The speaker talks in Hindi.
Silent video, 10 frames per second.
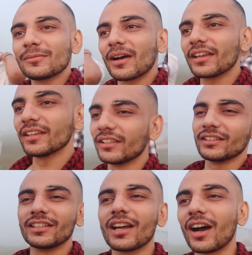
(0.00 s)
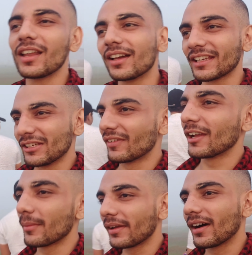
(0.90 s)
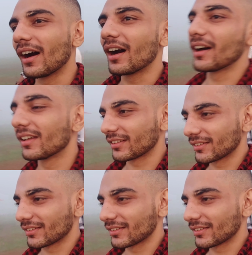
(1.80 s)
भाई अलग ही वाइब है यार